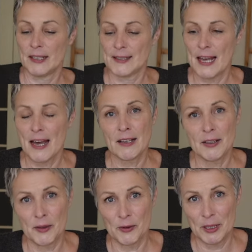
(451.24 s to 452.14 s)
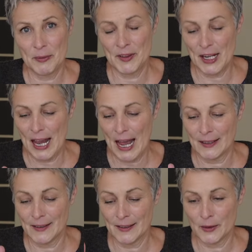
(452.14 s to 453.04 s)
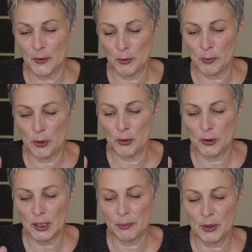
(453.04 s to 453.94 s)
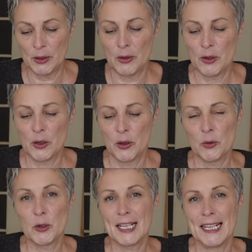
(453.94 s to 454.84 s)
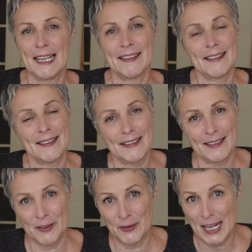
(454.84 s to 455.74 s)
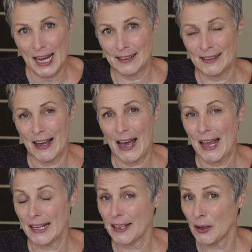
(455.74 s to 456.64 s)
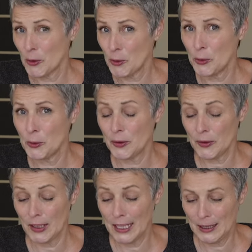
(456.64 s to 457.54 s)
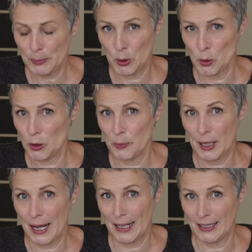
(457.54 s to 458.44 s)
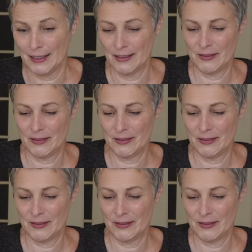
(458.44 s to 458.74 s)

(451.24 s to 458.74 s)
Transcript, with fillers: gesagt, du nimmst Kleister zu Pulp und knetest es wie ein Teig gut in die Pulp ein.